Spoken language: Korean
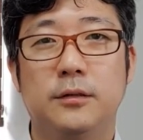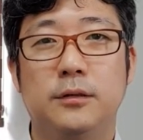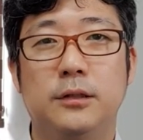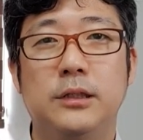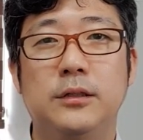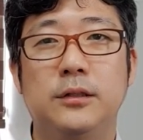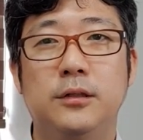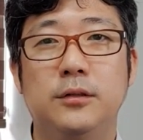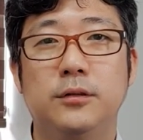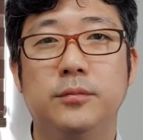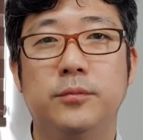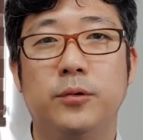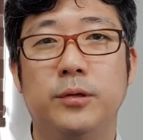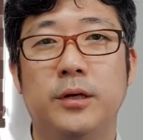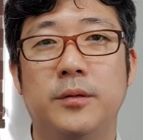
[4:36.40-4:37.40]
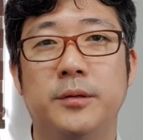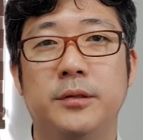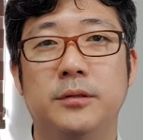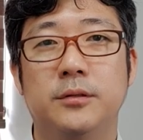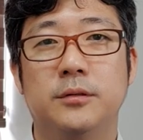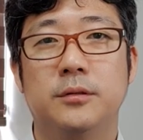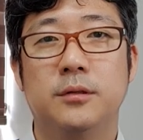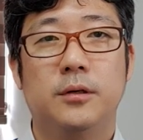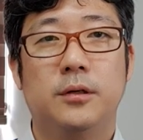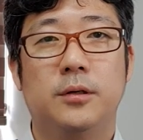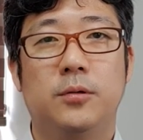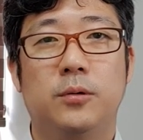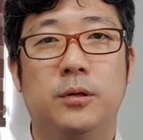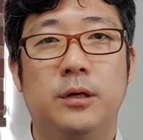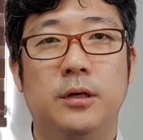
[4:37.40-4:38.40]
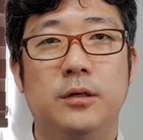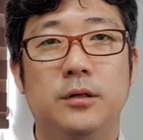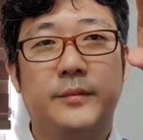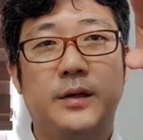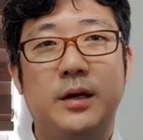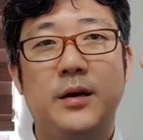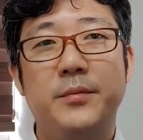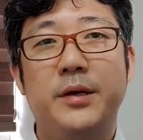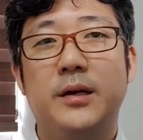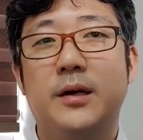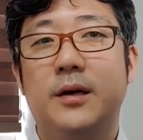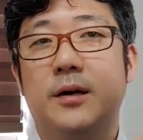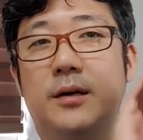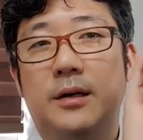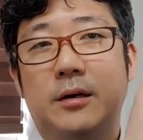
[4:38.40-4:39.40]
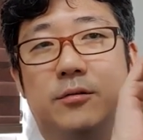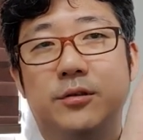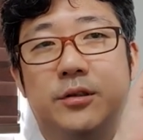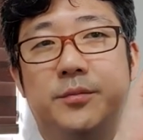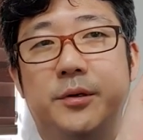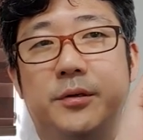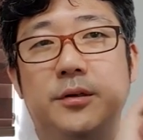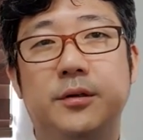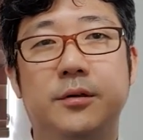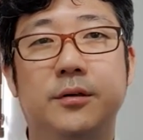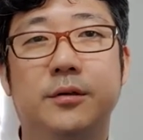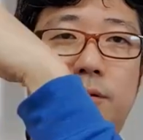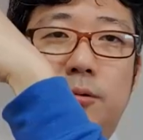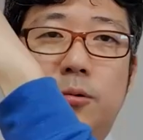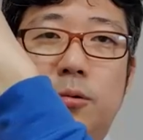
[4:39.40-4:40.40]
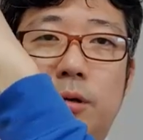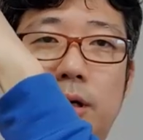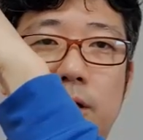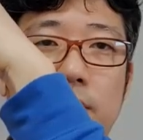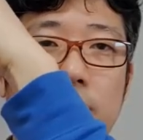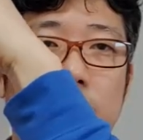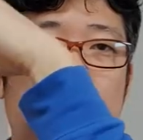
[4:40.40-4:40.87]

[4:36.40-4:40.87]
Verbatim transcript: 틸트는 뭐냐면은 이렇게 카메라라고 치면요 고개를